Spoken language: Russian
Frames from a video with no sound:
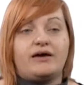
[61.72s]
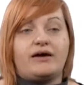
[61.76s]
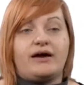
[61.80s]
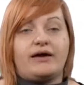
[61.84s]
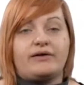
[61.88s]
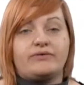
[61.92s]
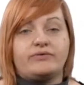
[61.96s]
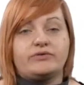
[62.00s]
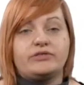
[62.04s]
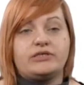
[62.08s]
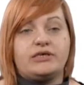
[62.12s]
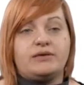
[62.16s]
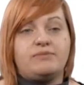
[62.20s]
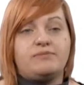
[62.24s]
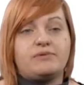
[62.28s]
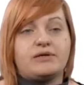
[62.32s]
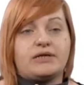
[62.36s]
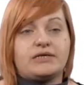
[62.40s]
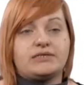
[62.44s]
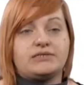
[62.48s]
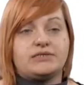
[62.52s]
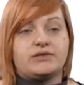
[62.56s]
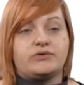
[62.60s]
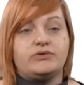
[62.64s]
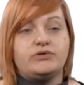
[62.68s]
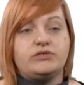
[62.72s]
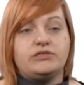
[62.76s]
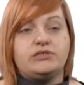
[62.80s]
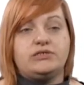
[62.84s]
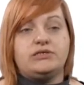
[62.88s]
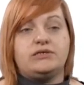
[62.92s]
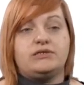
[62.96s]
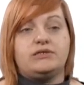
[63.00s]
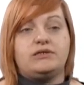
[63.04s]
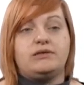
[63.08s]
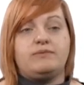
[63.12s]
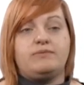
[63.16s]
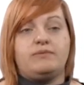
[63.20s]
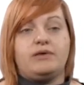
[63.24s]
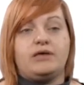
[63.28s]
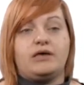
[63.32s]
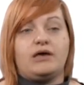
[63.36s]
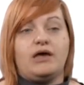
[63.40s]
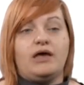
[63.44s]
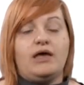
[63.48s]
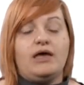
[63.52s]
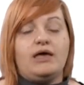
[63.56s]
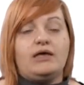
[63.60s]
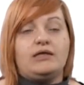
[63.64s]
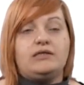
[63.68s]
короткими, разрозненными,
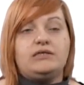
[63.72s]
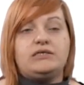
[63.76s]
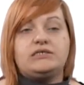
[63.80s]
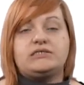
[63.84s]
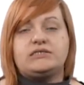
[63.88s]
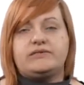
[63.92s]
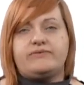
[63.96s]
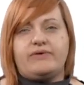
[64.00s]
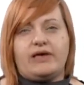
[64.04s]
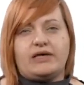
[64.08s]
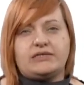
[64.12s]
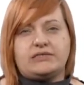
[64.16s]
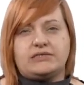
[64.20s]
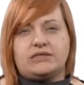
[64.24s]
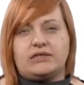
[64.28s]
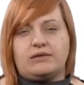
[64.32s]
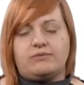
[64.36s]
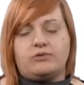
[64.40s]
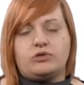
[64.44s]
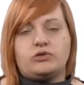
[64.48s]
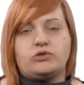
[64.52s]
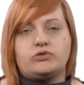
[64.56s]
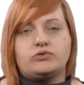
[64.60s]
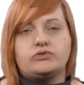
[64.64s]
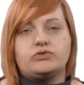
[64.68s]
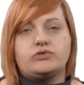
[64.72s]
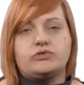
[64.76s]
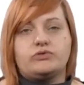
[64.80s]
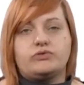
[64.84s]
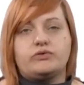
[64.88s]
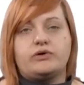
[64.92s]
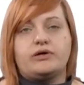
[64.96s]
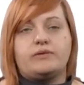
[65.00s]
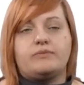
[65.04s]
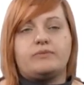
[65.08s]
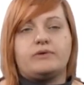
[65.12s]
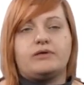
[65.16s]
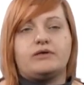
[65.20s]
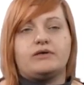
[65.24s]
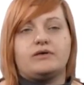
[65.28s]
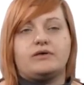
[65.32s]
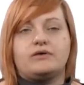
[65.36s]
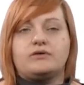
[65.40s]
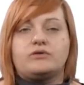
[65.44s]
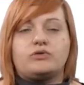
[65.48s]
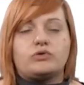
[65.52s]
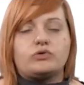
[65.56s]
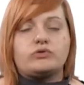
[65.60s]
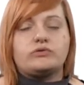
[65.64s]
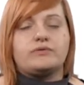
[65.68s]
не связанными друг с другами,
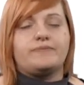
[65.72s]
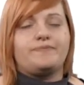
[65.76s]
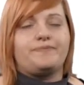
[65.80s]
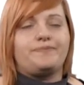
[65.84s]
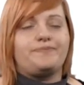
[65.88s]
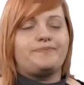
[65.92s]
э, друг,